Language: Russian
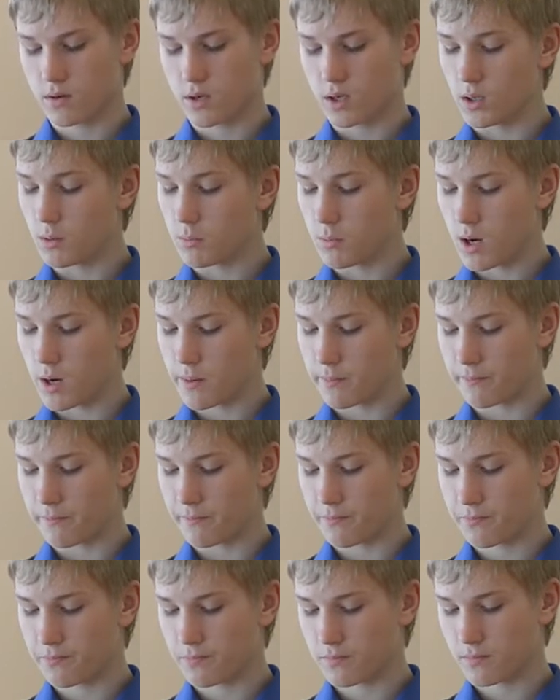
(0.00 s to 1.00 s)
Имам,
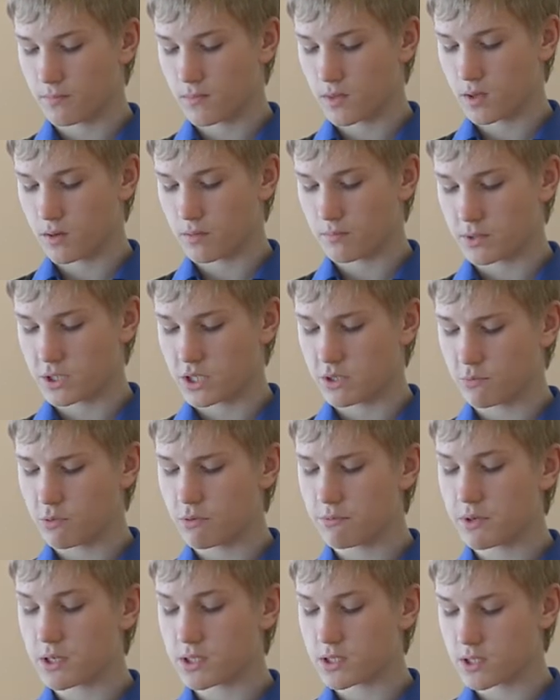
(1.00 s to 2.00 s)
почему
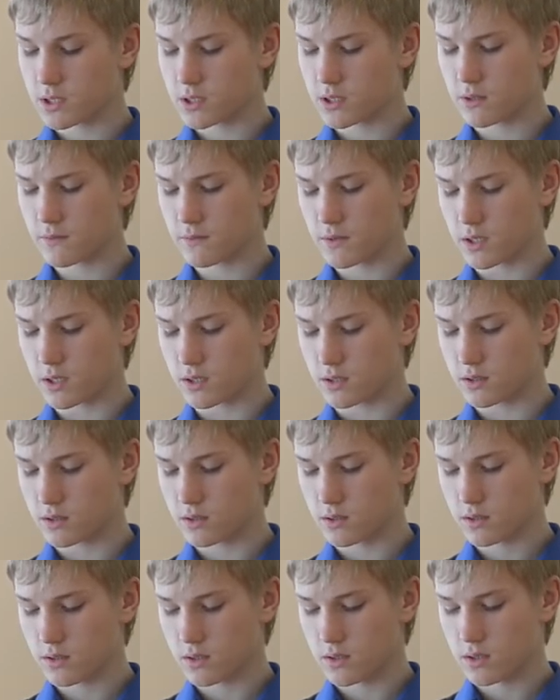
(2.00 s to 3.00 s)
мы остановились?
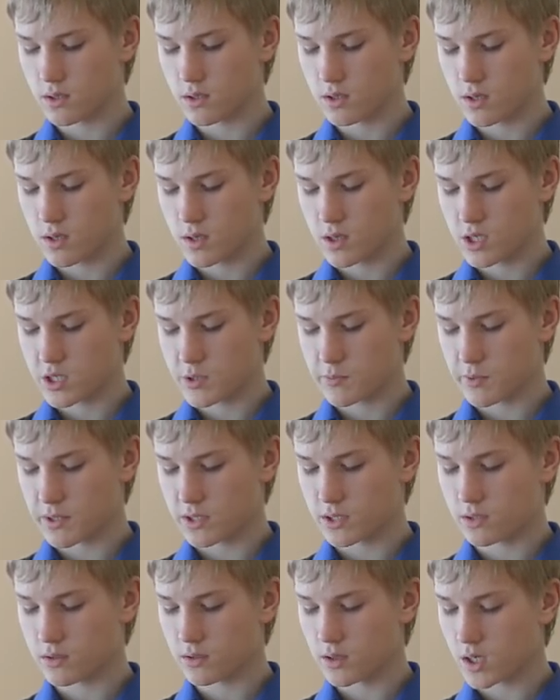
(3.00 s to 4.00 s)

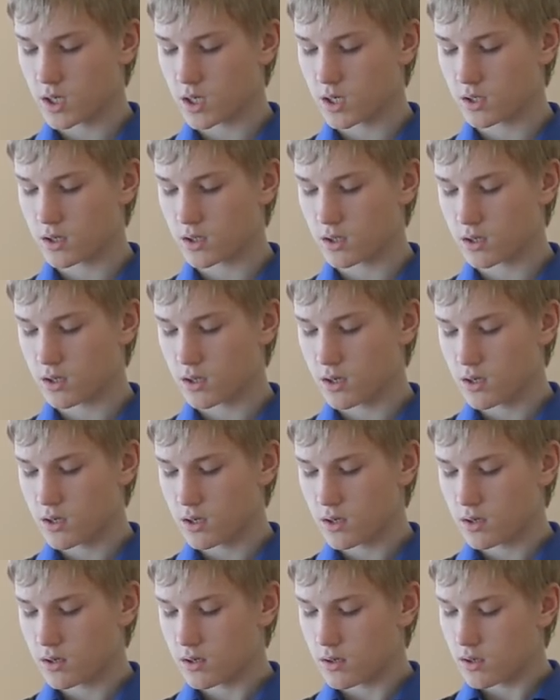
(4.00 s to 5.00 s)
Спросил как-то
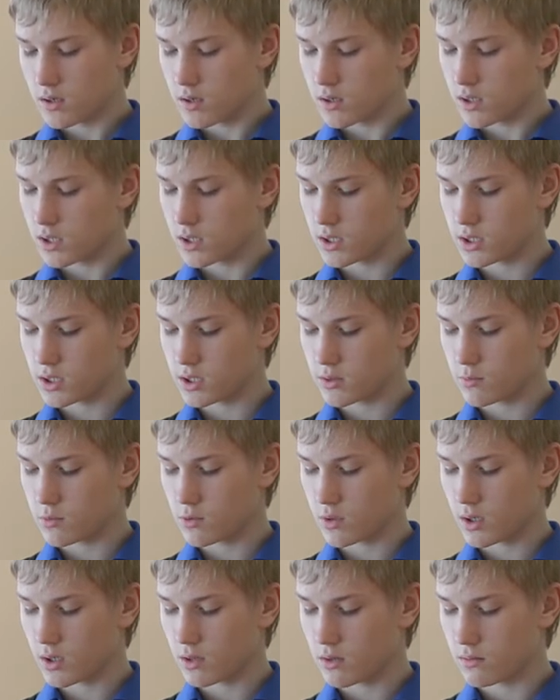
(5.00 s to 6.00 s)
Хаджи
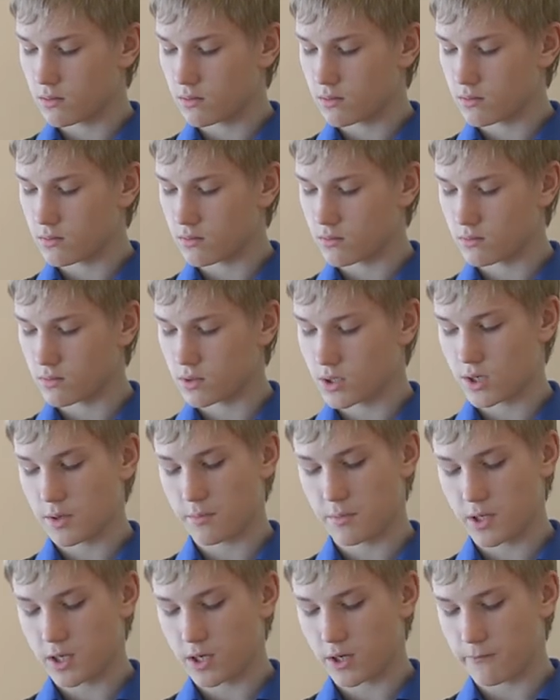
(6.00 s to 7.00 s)
Мурат у
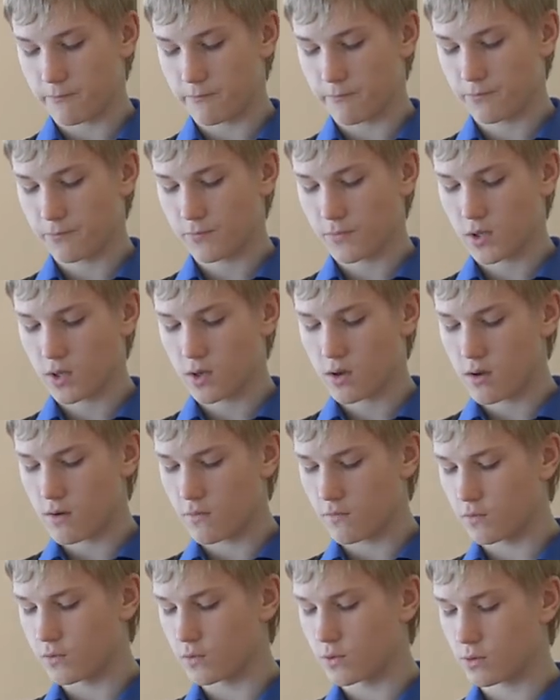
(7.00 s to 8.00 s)
Шамиля.
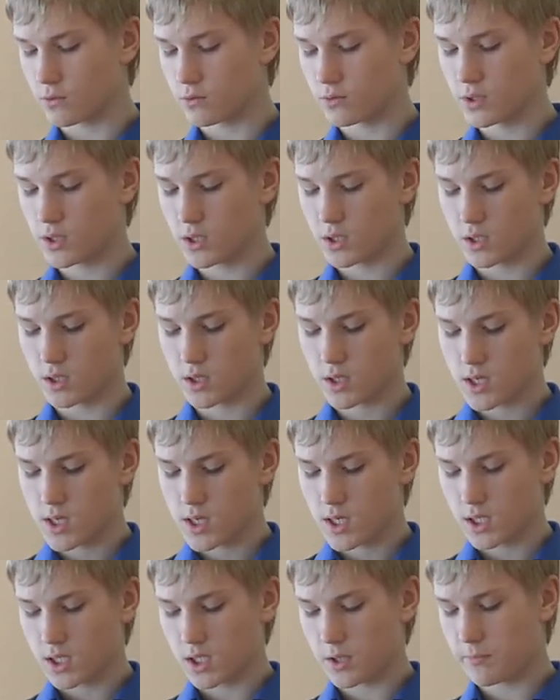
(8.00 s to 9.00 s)
В груди
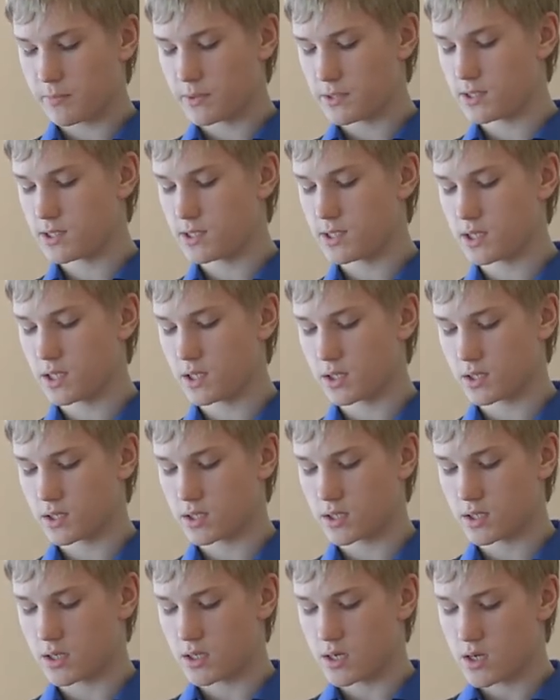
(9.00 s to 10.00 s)
кипит
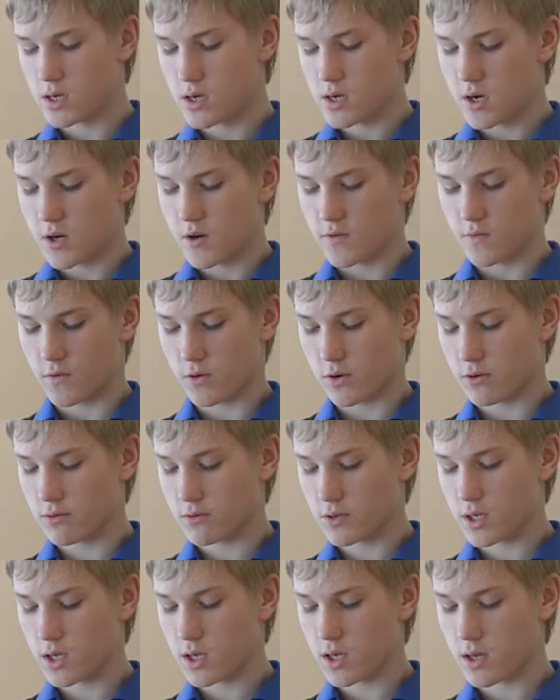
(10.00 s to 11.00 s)
сердце, в
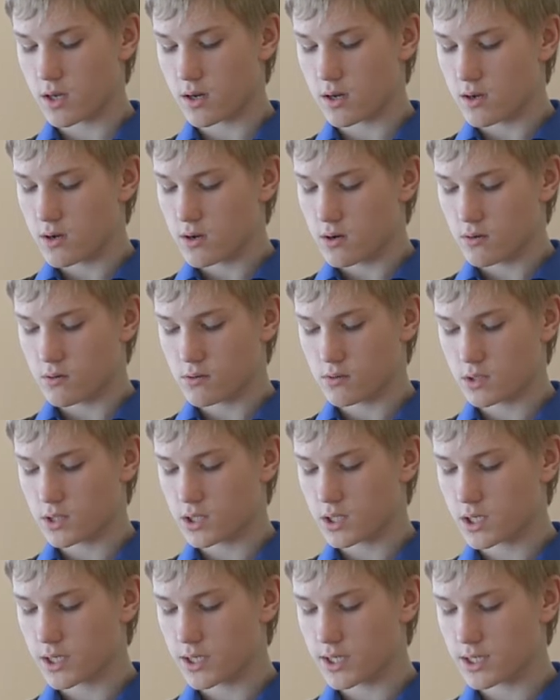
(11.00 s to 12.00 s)
руке
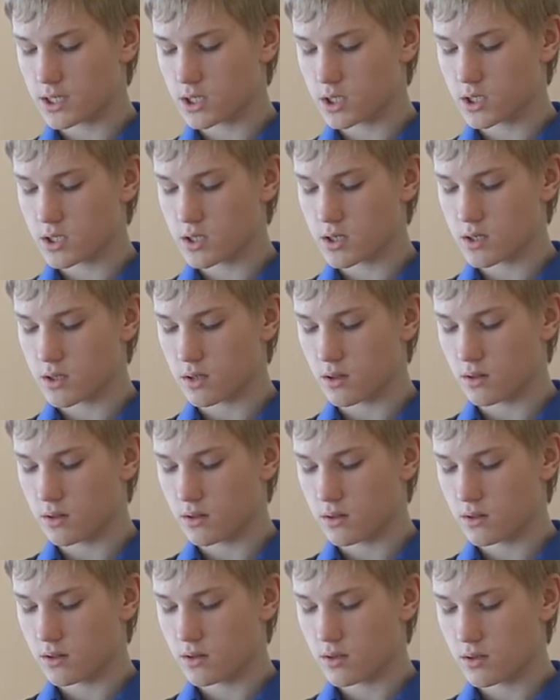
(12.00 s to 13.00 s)
острый кинжал.
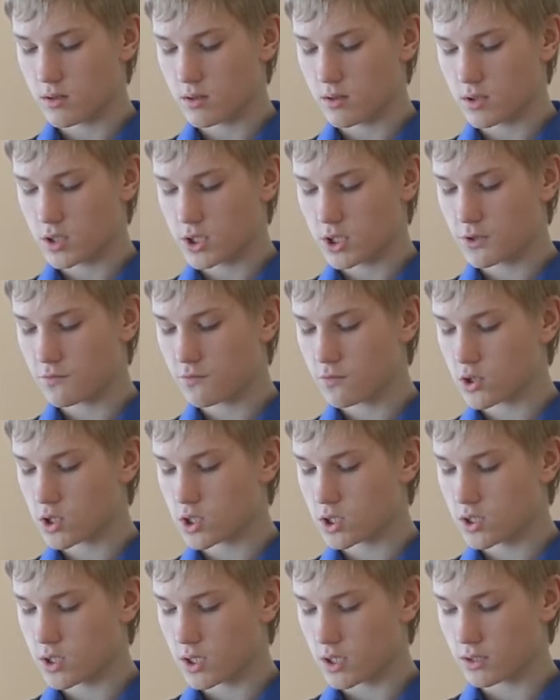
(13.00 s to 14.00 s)
Чего
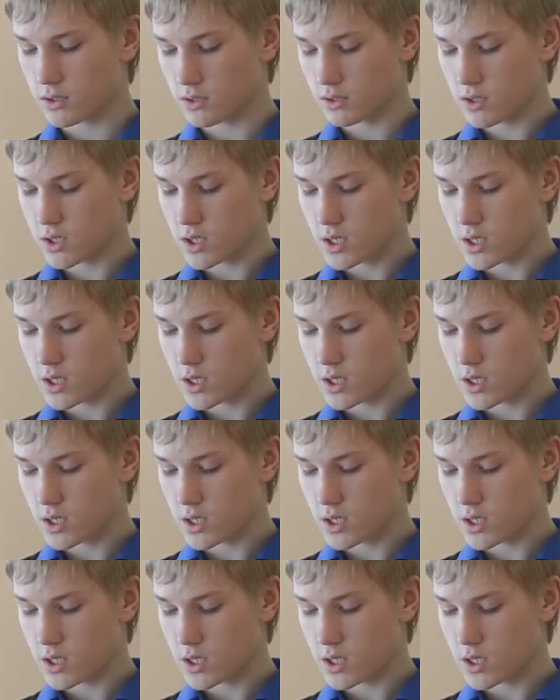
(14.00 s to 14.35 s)
ждать?